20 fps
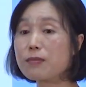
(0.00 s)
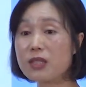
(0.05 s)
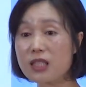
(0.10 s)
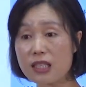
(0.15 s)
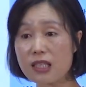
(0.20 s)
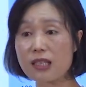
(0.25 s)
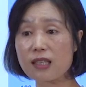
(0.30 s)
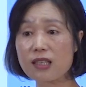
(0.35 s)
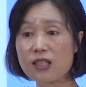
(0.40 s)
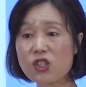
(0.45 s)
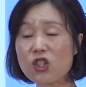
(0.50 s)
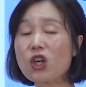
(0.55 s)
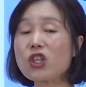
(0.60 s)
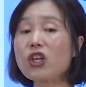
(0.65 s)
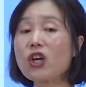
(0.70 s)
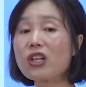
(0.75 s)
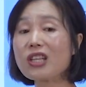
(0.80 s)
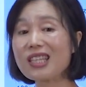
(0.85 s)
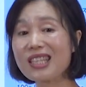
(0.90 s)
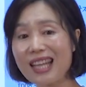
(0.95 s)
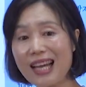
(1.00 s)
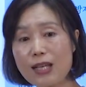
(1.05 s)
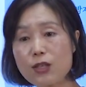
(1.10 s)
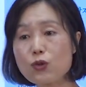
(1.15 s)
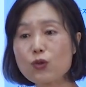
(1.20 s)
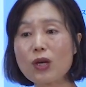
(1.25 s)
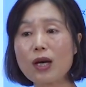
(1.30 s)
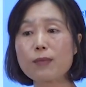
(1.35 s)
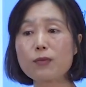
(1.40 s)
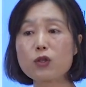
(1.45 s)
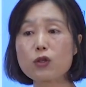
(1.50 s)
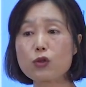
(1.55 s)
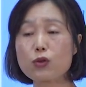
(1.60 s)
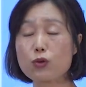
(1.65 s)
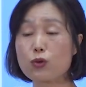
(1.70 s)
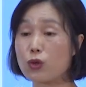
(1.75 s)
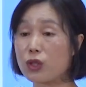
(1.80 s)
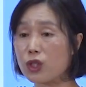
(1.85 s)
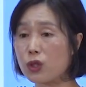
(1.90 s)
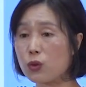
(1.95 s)
음식, 천연 탄수화물을
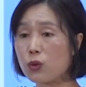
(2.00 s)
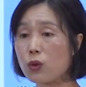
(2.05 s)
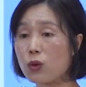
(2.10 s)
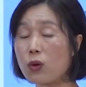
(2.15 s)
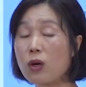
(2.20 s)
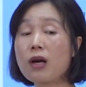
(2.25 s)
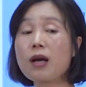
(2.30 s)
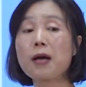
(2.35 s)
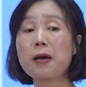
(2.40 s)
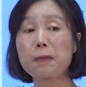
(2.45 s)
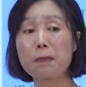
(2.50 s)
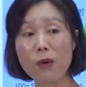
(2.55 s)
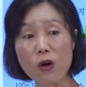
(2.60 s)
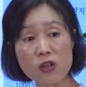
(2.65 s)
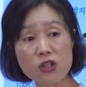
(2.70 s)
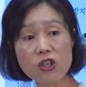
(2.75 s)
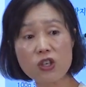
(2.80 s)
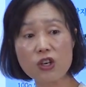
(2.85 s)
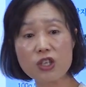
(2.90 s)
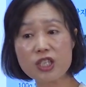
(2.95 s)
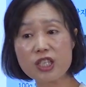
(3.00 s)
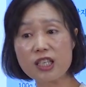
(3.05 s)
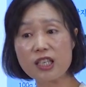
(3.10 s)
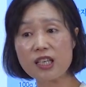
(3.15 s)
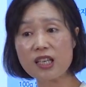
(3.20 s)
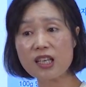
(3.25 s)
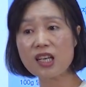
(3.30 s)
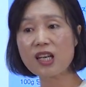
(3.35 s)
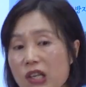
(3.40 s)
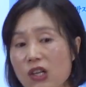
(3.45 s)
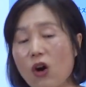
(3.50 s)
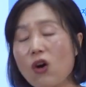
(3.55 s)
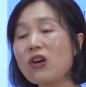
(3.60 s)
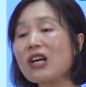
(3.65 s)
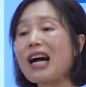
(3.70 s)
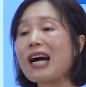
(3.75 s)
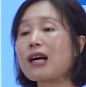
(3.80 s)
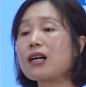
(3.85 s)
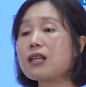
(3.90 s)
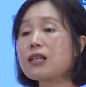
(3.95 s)
주식으로 먹는 것이
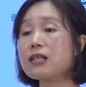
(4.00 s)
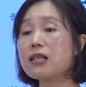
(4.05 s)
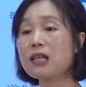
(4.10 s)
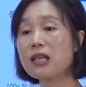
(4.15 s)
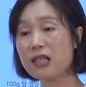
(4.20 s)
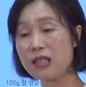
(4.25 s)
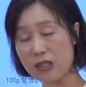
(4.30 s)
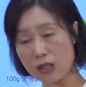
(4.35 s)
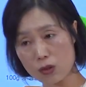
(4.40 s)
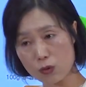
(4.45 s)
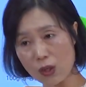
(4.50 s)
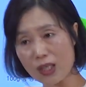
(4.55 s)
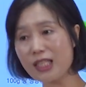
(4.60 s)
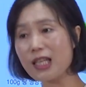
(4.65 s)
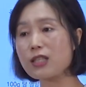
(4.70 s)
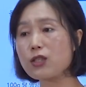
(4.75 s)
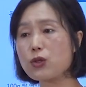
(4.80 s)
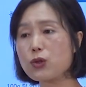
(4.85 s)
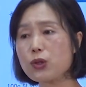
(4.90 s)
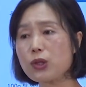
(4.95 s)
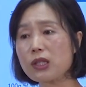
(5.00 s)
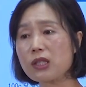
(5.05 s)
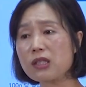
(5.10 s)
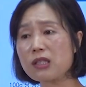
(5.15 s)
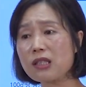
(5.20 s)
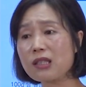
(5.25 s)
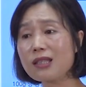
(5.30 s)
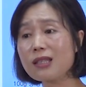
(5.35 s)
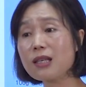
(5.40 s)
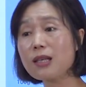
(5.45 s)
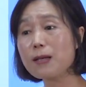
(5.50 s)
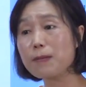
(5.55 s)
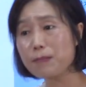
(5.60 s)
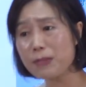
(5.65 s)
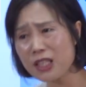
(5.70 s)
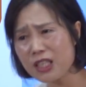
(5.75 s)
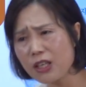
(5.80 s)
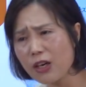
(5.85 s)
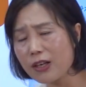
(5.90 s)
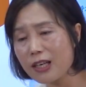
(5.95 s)
건강을 되찾을 수 있는
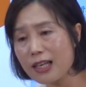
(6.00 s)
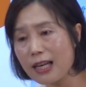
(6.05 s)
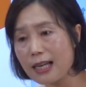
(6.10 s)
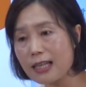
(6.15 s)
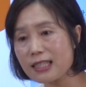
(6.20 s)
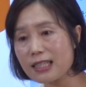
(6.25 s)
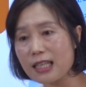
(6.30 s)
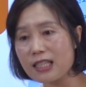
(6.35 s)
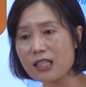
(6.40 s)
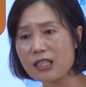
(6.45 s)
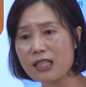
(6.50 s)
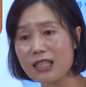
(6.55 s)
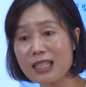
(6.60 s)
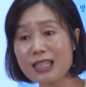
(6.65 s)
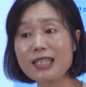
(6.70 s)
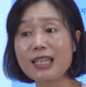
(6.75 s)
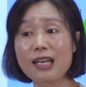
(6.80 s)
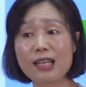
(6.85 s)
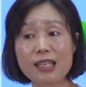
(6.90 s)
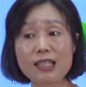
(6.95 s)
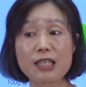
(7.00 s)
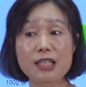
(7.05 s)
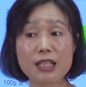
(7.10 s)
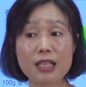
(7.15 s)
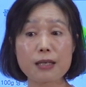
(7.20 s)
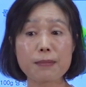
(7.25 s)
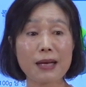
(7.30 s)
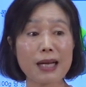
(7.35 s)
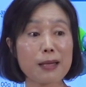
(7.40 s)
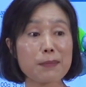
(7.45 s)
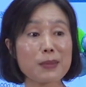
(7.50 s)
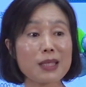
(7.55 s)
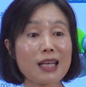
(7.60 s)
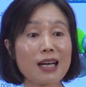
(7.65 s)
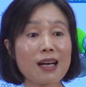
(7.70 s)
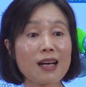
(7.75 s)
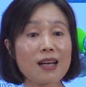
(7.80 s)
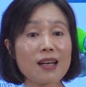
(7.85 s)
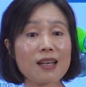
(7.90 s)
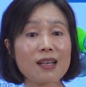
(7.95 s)
비결이라는 사실을 잊지 않게 되시길 바랍니다.